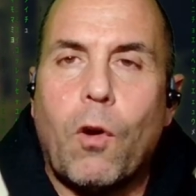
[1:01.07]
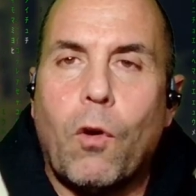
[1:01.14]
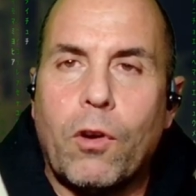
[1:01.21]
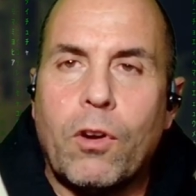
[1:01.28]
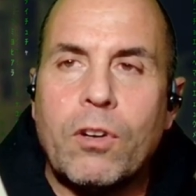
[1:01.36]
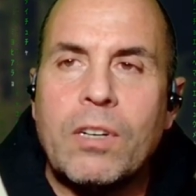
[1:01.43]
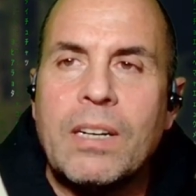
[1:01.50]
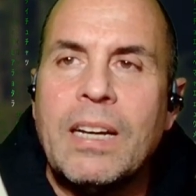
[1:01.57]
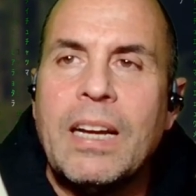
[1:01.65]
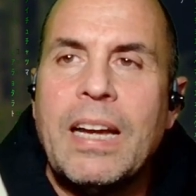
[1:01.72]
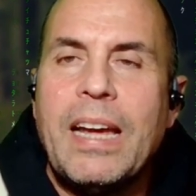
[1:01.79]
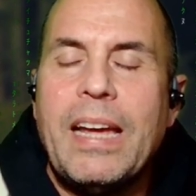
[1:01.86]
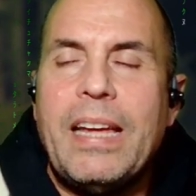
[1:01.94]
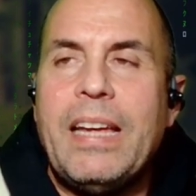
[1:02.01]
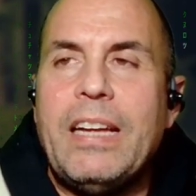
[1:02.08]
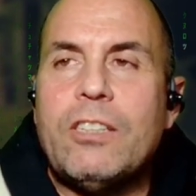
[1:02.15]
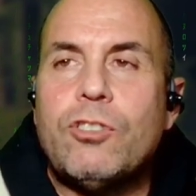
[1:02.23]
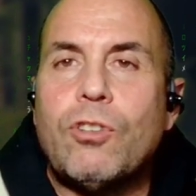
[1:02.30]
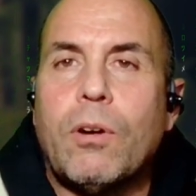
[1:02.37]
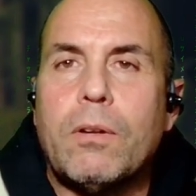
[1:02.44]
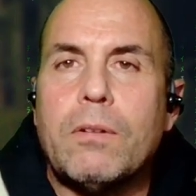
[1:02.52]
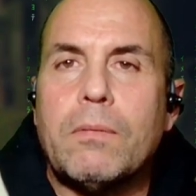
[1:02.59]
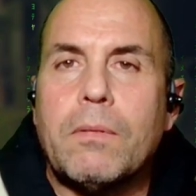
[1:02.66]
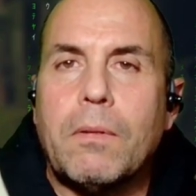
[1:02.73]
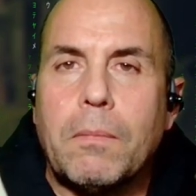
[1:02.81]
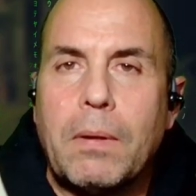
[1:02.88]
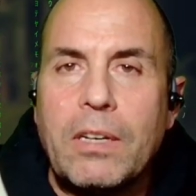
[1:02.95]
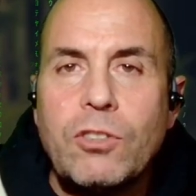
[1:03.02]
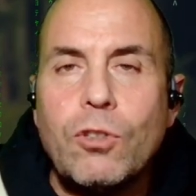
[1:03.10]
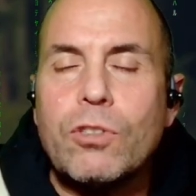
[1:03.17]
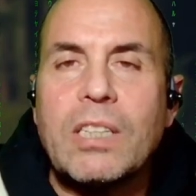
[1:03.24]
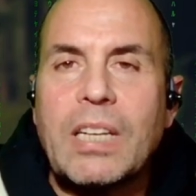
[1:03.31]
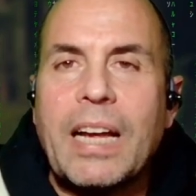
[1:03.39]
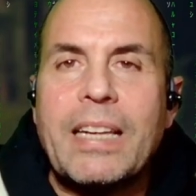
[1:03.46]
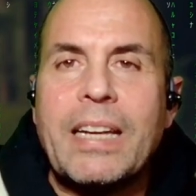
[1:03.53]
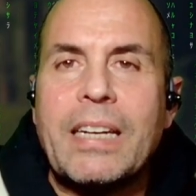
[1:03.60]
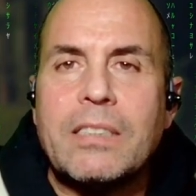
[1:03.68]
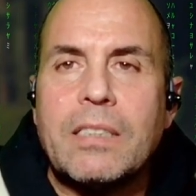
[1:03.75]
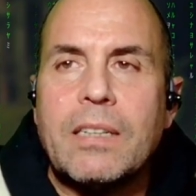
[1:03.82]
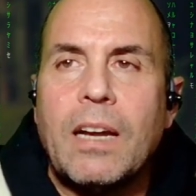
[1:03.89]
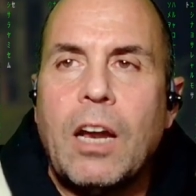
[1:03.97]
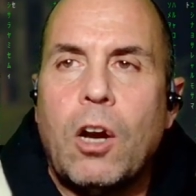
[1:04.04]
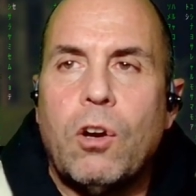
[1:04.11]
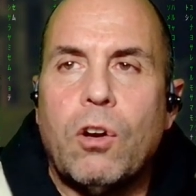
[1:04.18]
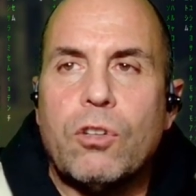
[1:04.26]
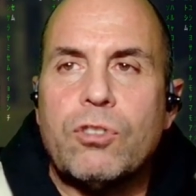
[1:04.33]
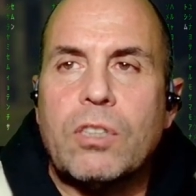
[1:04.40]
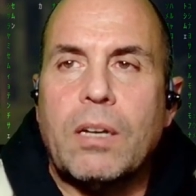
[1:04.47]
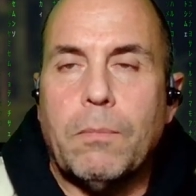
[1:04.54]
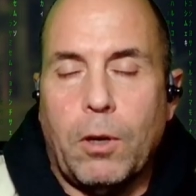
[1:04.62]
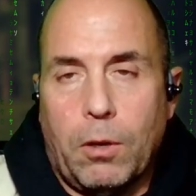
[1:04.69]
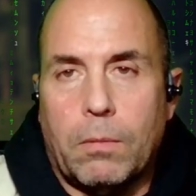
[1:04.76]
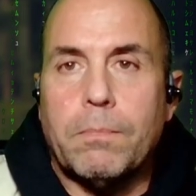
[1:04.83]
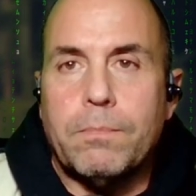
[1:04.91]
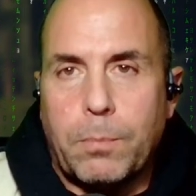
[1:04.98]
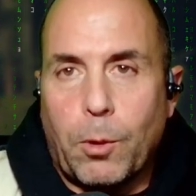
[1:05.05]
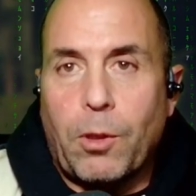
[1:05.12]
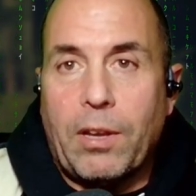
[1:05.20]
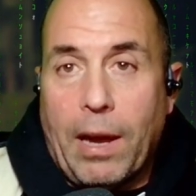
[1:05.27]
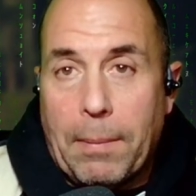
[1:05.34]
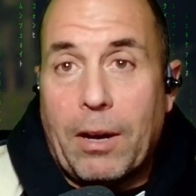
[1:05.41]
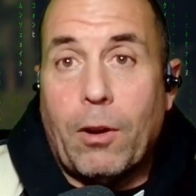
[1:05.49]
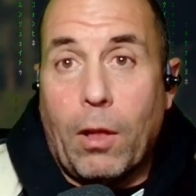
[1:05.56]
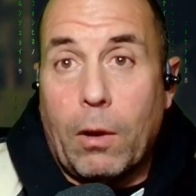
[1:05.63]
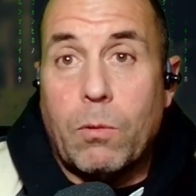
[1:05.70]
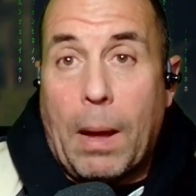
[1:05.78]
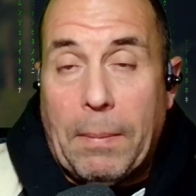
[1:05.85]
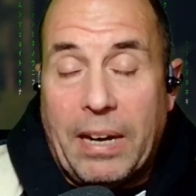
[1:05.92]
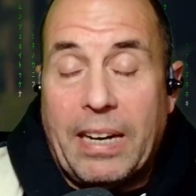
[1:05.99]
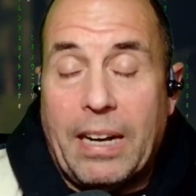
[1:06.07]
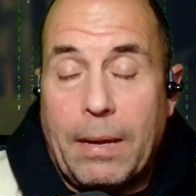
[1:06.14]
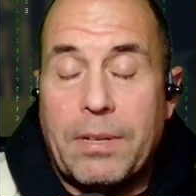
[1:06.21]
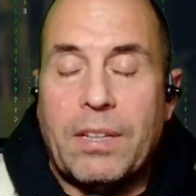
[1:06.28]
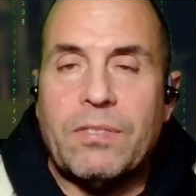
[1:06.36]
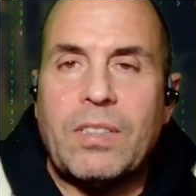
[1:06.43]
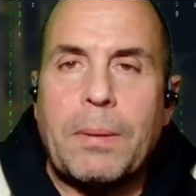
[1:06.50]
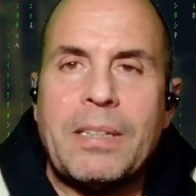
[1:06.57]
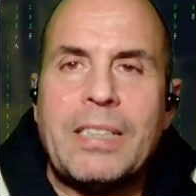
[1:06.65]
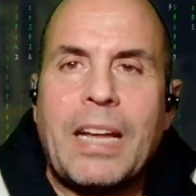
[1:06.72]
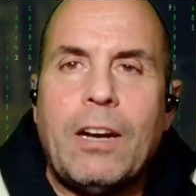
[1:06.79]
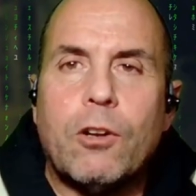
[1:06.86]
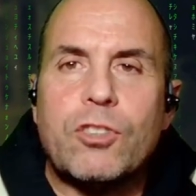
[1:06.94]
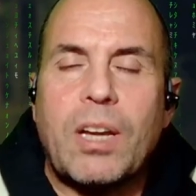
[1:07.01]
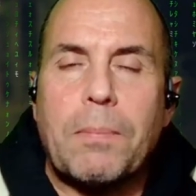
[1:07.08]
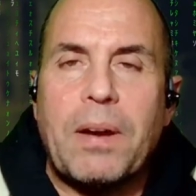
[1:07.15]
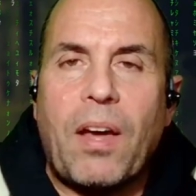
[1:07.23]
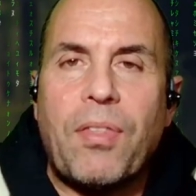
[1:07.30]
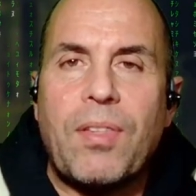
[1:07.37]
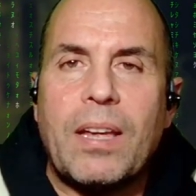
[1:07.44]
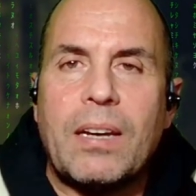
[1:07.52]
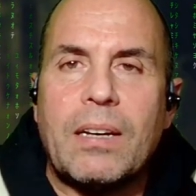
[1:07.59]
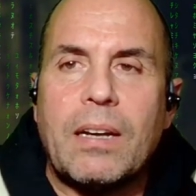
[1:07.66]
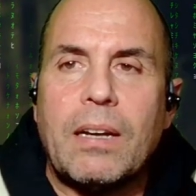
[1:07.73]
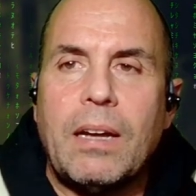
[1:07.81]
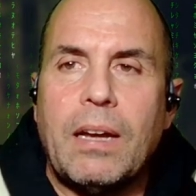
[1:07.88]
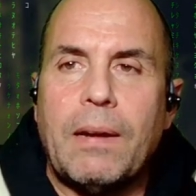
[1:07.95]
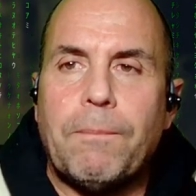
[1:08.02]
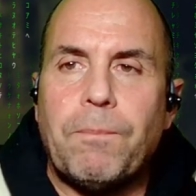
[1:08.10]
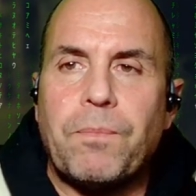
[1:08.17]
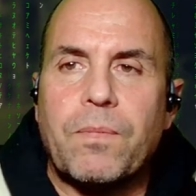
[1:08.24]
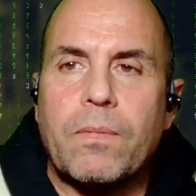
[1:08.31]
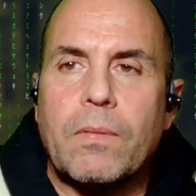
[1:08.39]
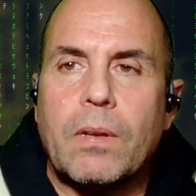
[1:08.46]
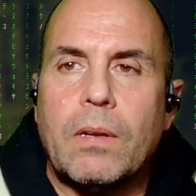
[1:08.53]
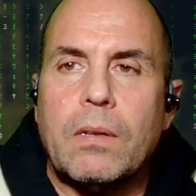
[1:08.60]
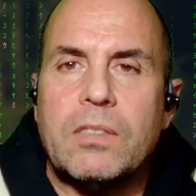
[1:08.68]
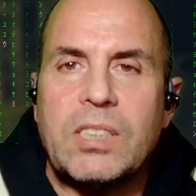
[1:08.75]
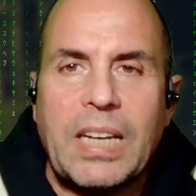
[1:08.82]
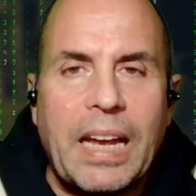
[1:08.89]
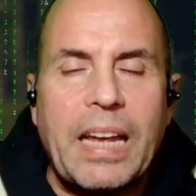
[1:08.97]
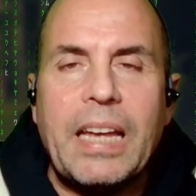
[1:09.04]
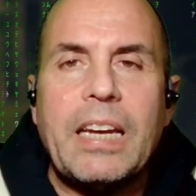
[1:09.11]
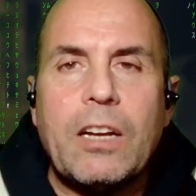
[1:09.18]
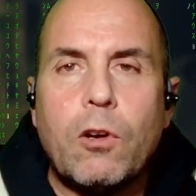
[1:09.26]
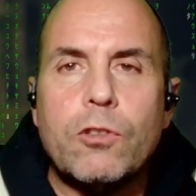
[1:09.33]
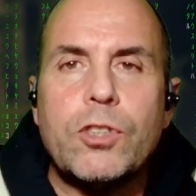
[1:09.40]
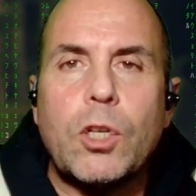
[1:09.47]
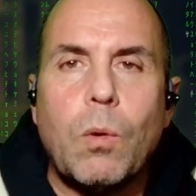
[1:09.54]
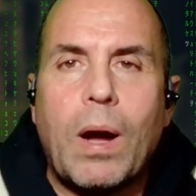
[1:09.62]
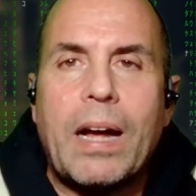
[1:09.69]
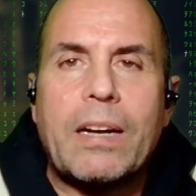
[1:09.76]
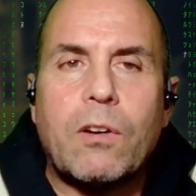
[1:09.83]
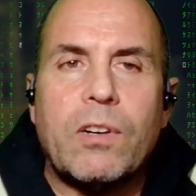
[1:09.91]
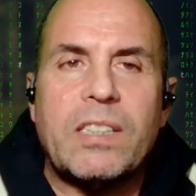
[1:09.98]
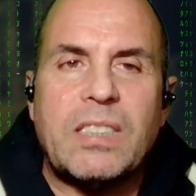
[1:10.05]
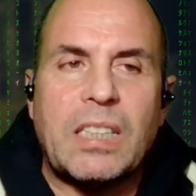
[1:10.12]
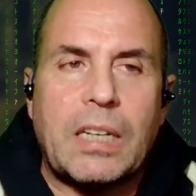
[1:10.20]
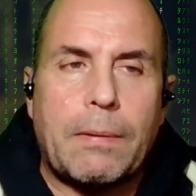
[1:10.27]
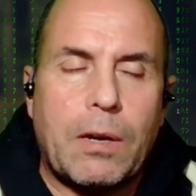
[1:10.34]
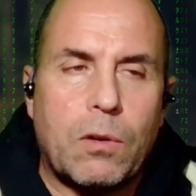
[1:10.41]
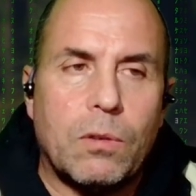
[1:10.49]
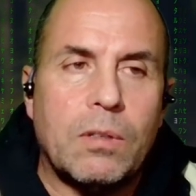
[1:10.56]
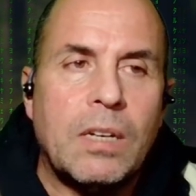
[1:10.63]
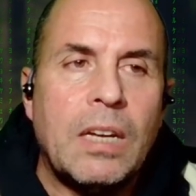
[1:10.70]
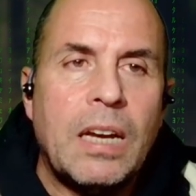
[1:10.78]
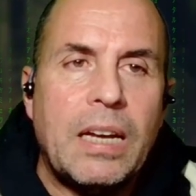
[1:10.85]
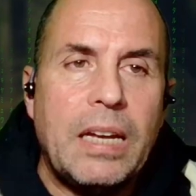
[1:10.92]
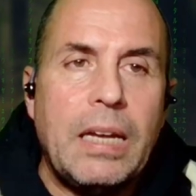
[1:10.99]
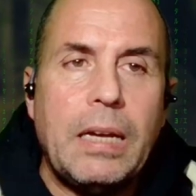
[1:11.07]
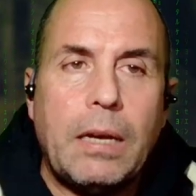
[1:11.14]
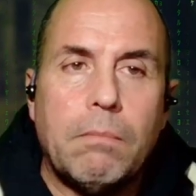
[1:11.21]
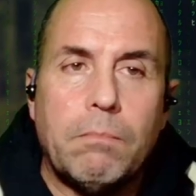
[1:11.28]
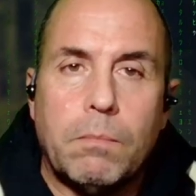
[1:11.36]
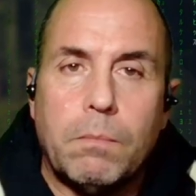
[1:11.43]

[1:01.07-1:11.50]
honor y son estos detalles los, bueno, por llamarlo de alguna manera, evidentemente, los que me hacen em, seguir y continuar con este trabajo. Y,